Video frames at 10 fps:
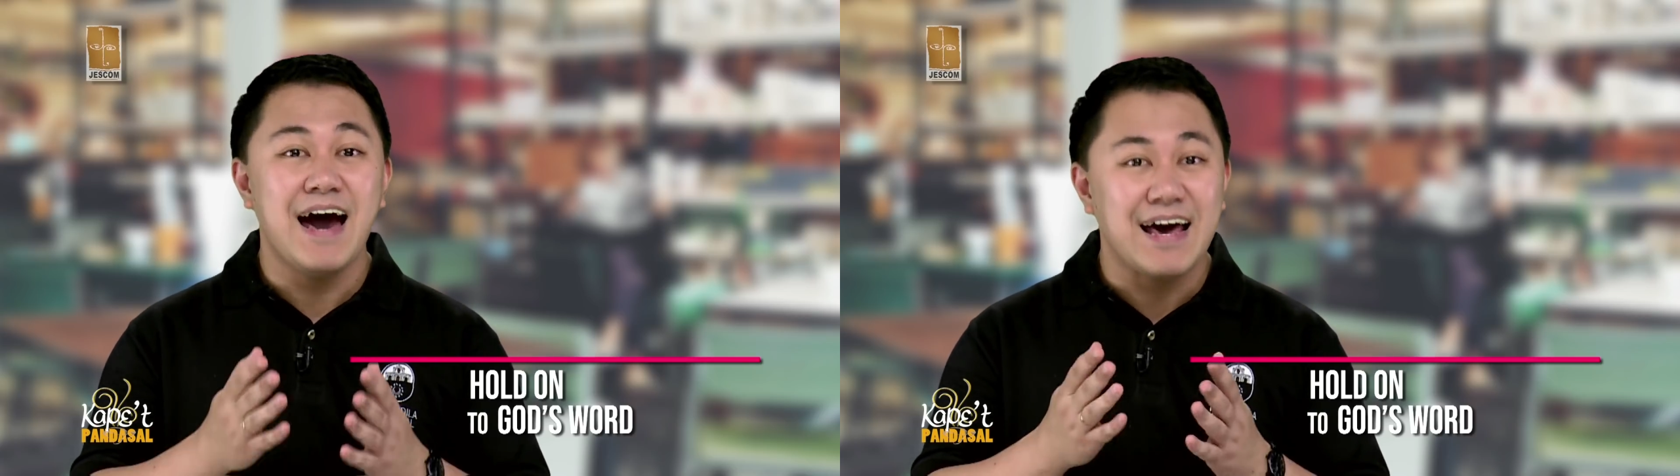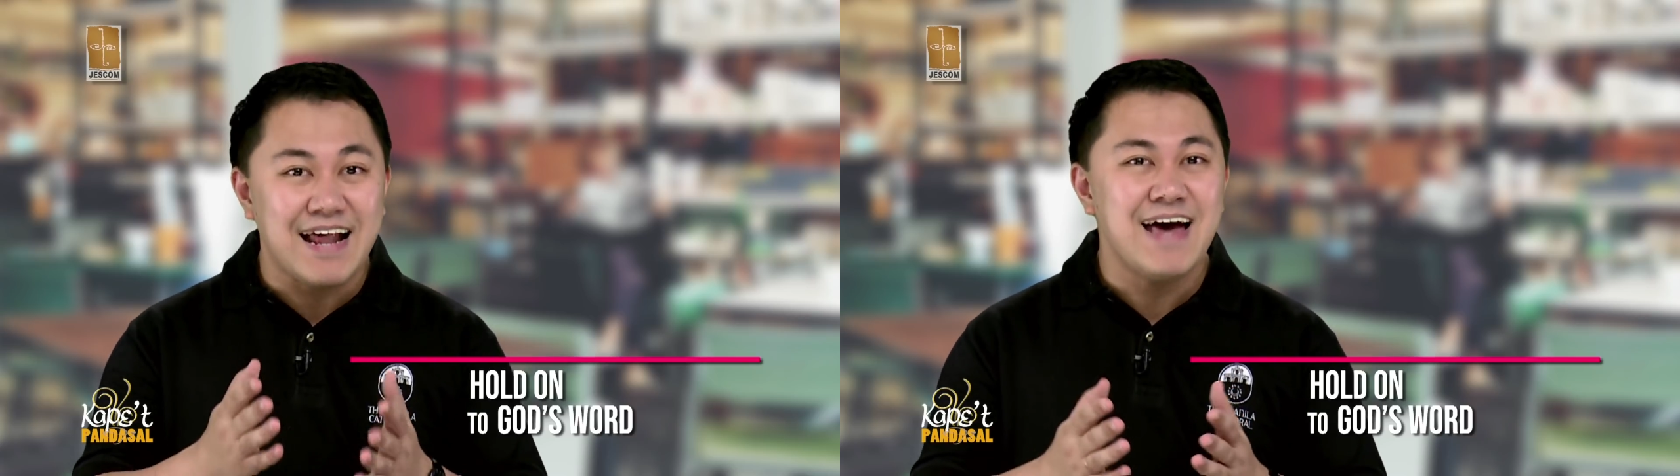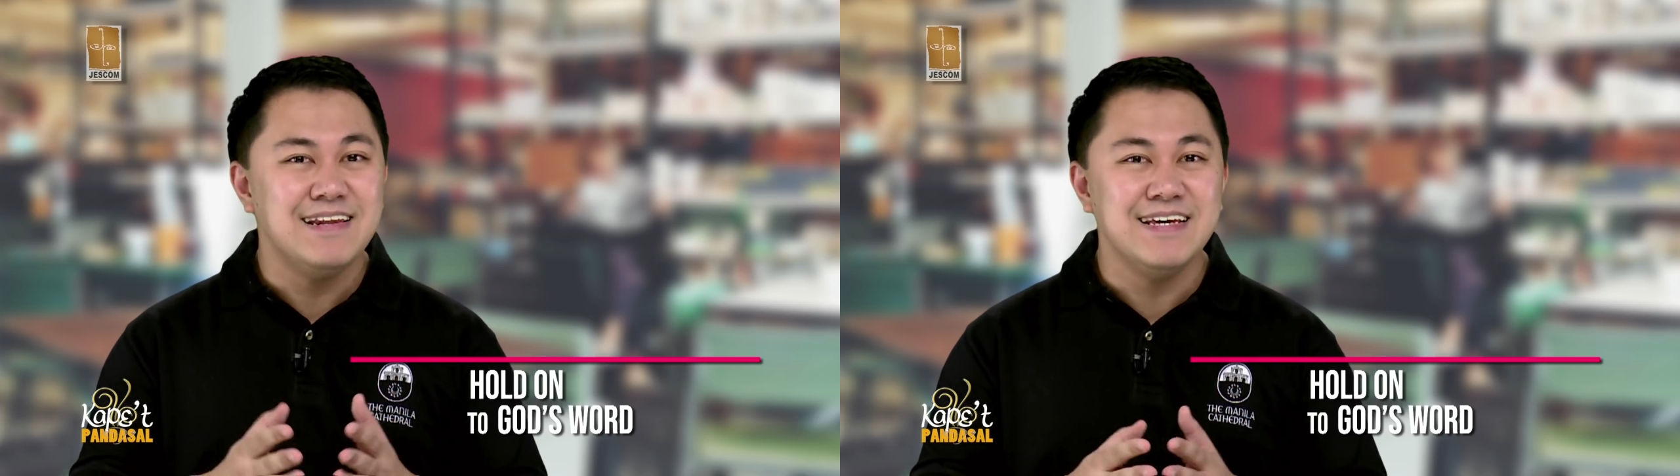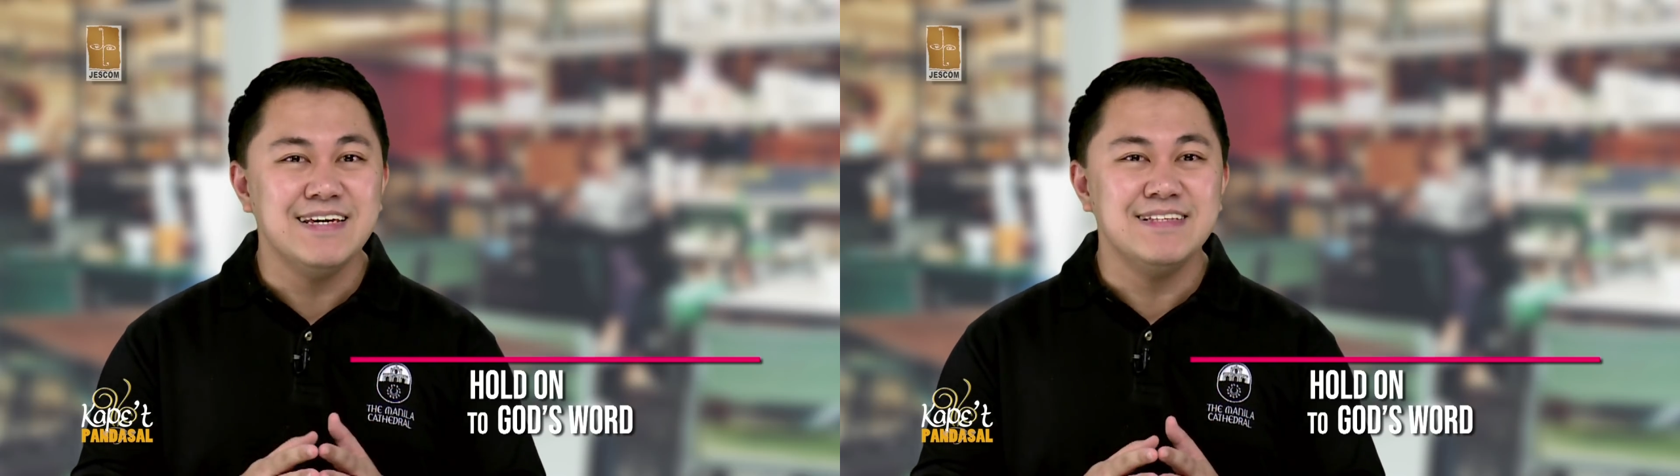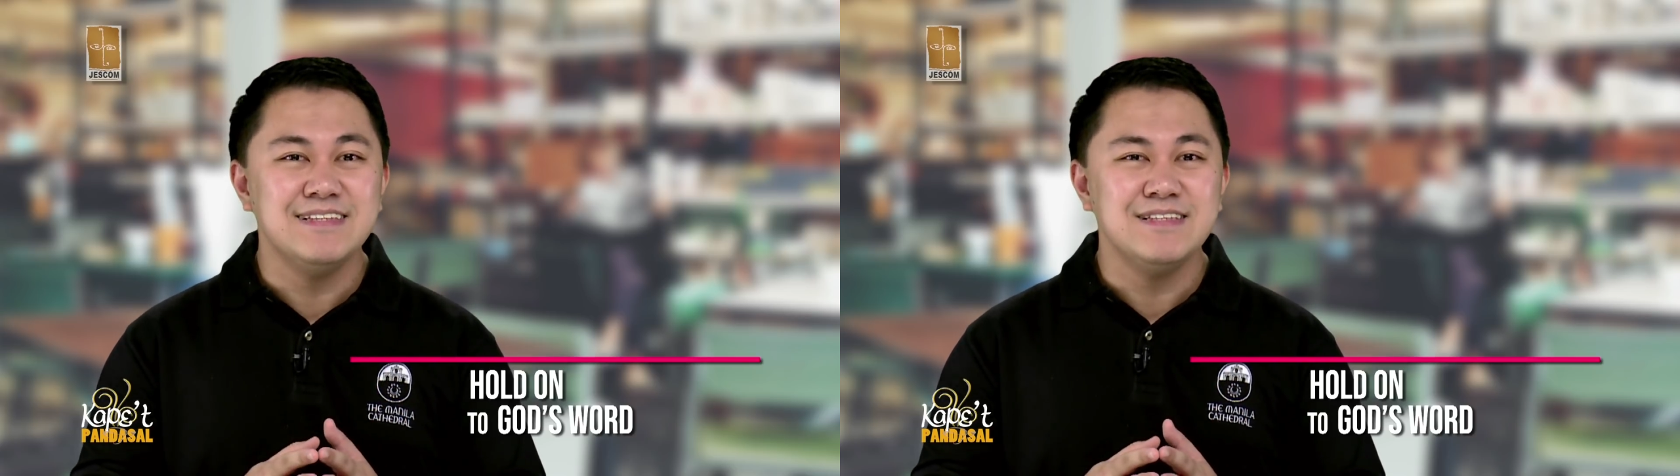
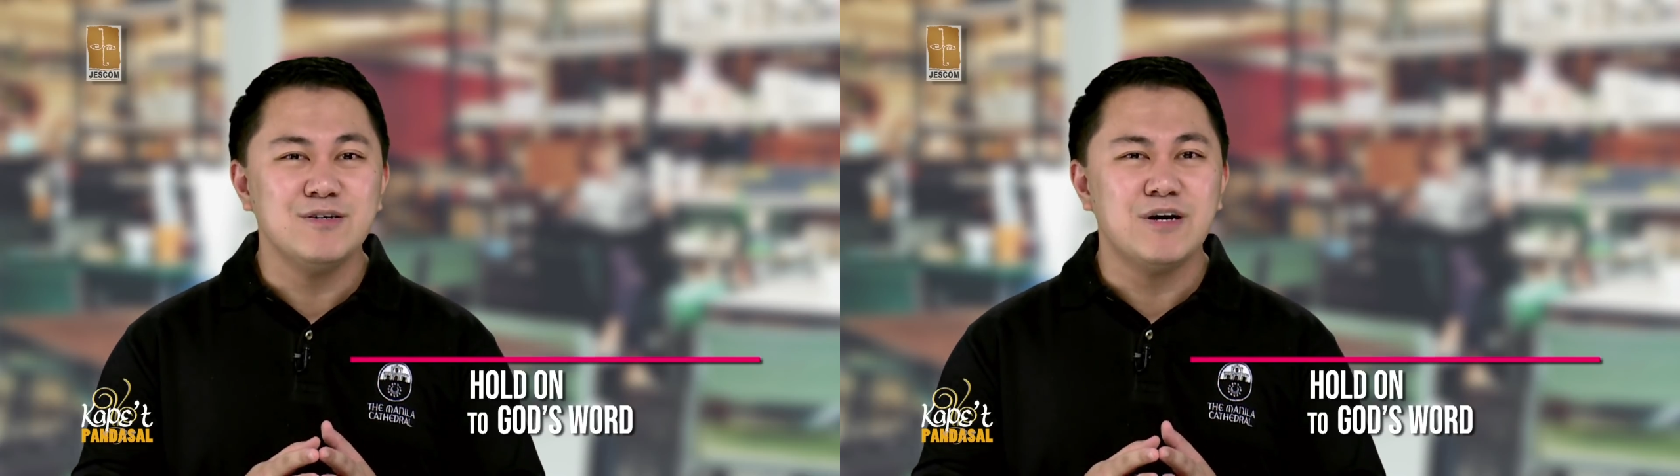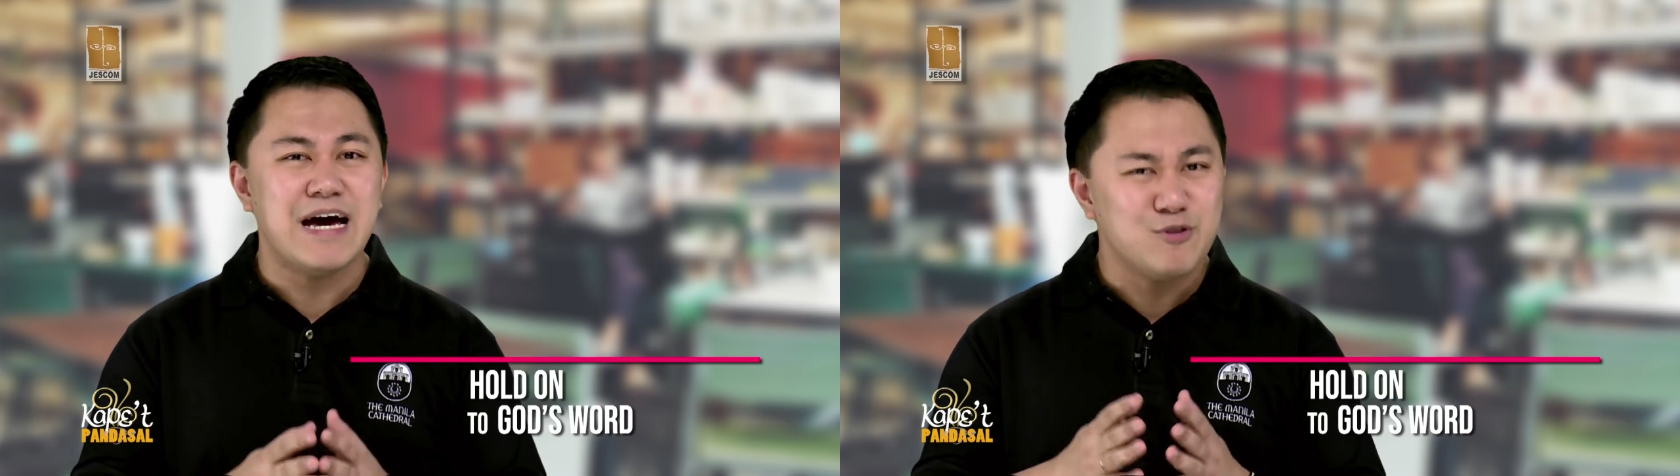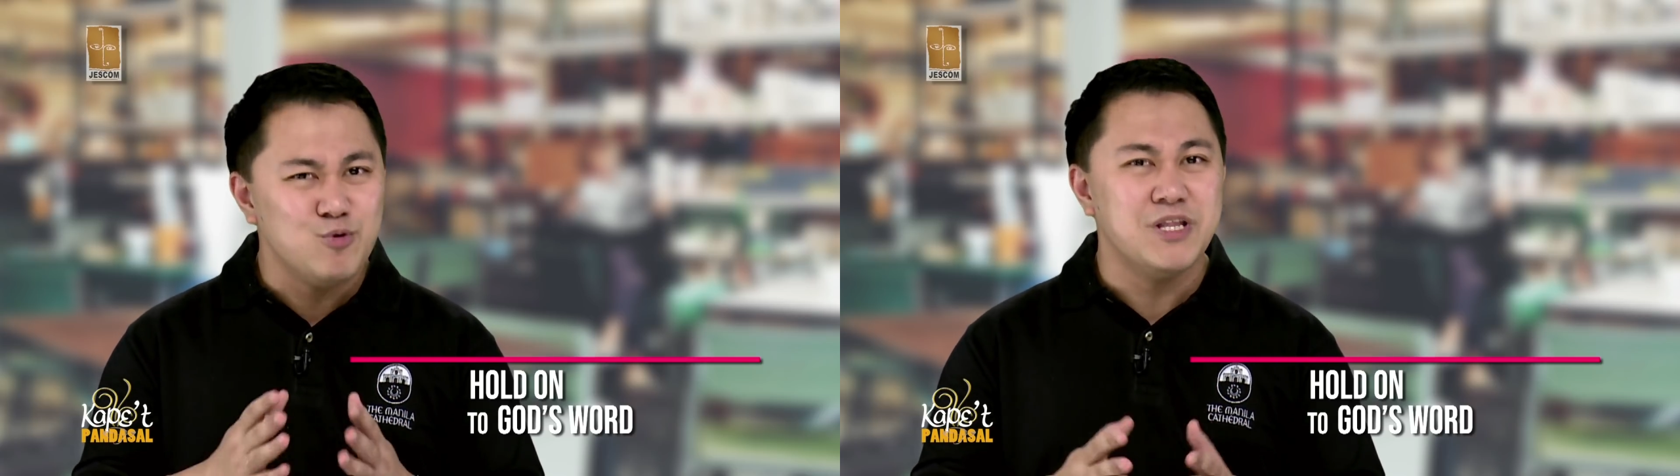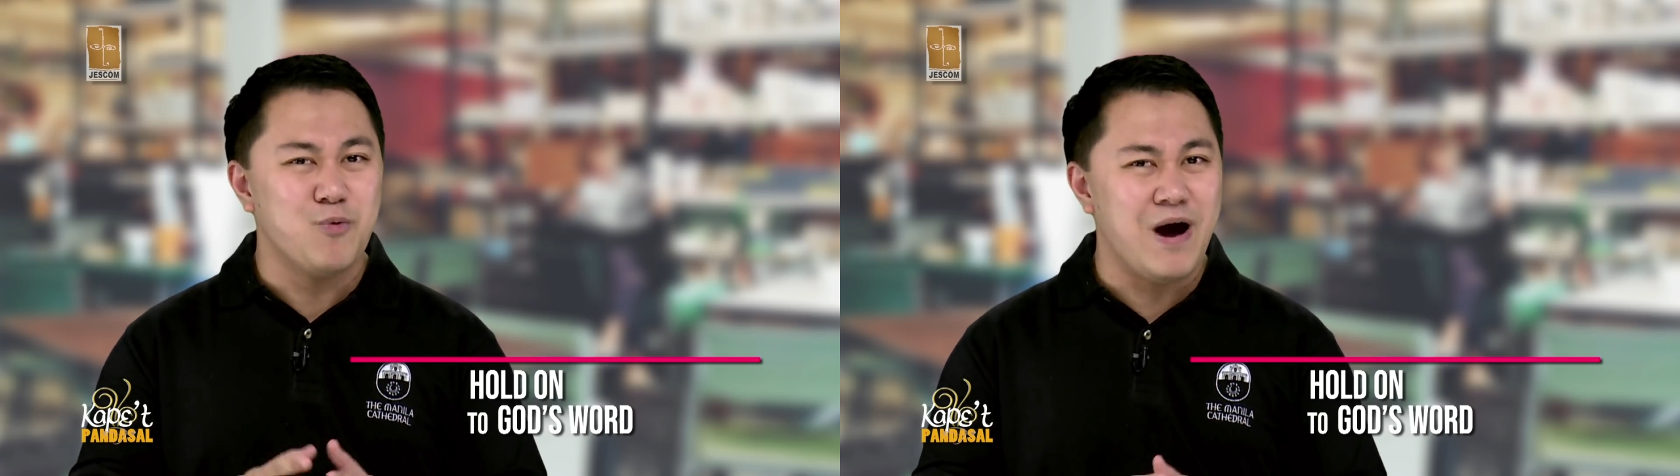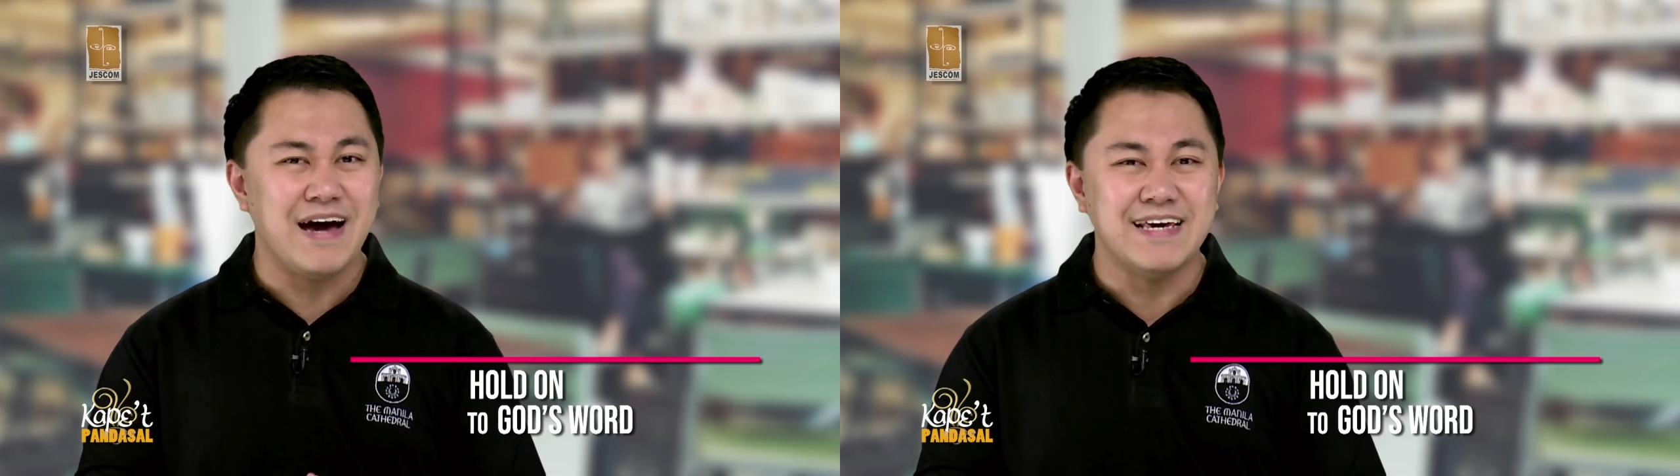aralin, at
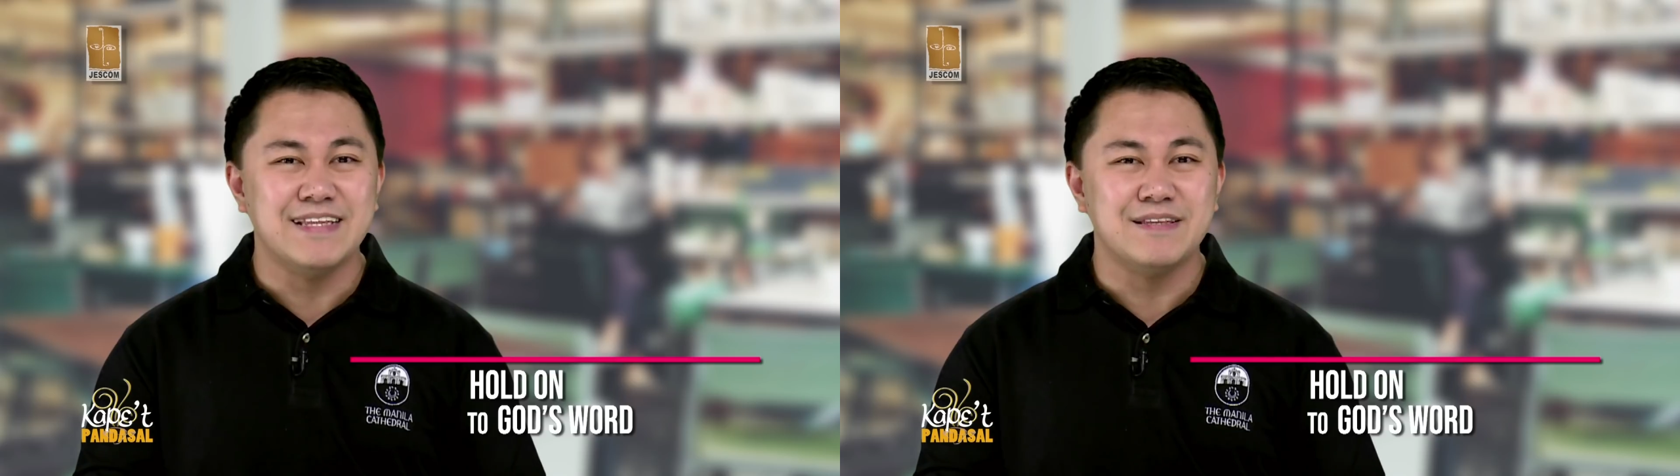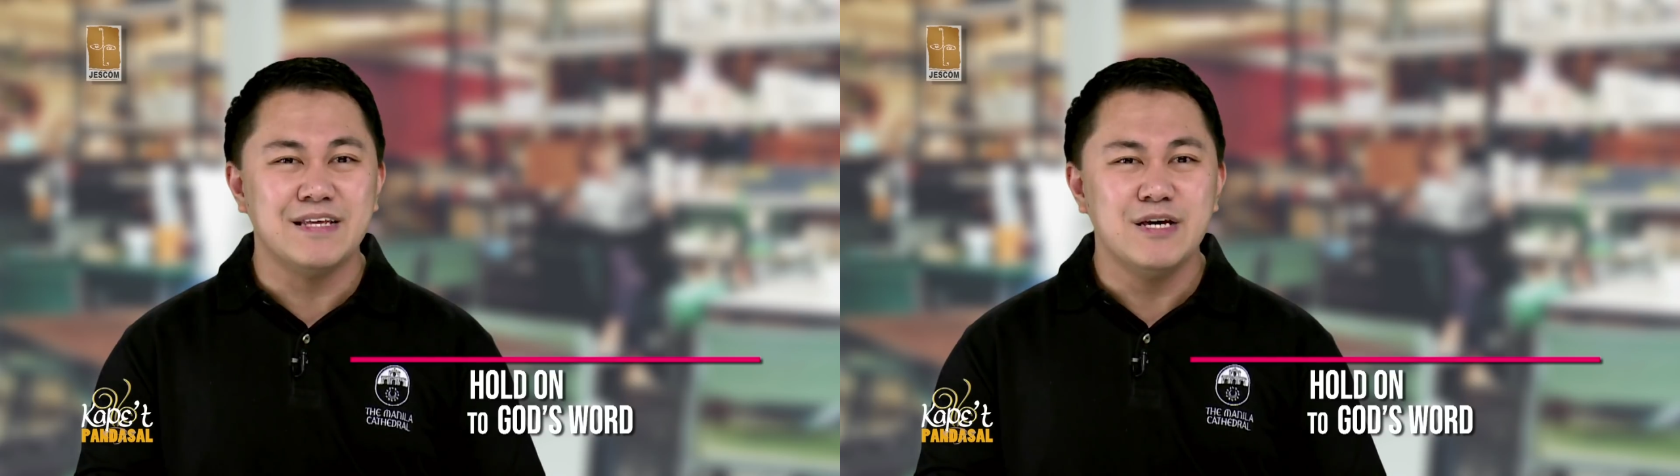unawain.